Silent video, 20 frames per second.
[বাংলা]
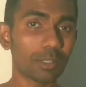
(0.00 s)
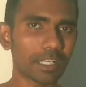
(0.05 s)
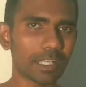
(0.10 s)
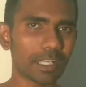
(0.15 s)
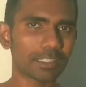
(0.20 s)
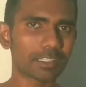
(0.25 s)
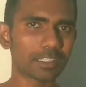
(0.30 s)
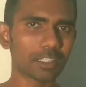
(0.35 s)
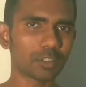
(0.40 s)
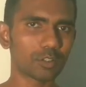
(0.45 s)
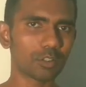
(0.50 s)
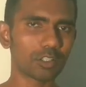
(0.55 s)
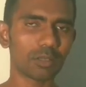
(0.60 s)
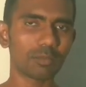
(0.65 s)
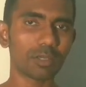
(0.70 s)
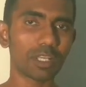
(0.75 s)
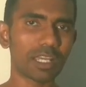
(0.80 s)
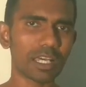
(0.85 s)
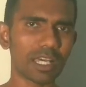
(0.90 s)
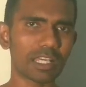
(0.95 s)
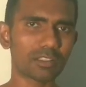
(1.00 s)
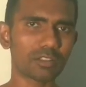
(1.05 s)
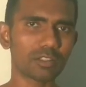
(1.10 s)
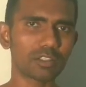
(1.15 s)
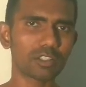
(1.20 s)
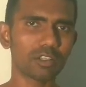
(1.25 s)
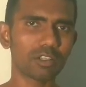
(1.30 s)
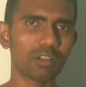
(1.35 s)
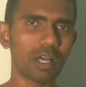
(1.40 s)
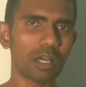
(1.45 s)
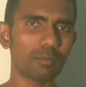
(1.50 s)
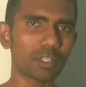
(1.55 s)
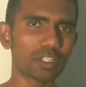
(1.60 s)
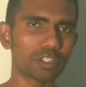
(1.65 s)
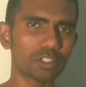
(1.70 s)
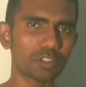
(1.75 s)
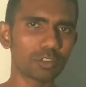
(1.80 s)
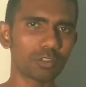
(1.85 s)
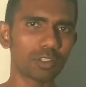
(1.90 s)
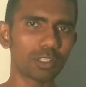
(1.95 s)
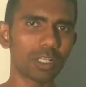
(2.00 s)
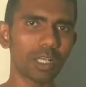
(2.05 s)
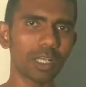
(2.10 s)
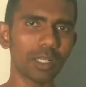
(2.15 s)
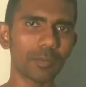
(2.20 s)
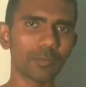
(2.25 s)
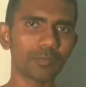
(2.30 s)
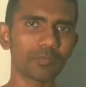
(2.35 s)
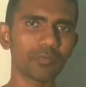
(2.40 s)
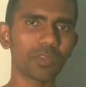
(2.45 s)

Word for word: সোডিয়ামের কাজ হচ্ছিল আমাদের শরীরে কি